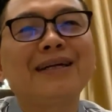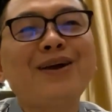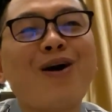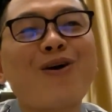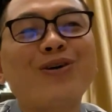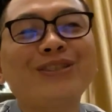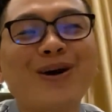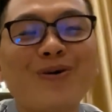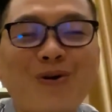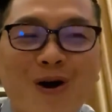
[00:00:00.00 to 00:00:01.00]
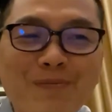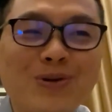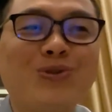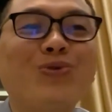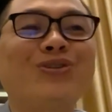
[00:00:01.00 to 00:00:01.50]
khi họ có giàu có
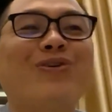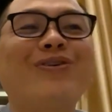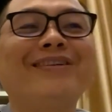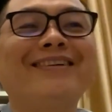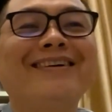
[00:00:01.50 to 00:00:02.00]
một chút rồi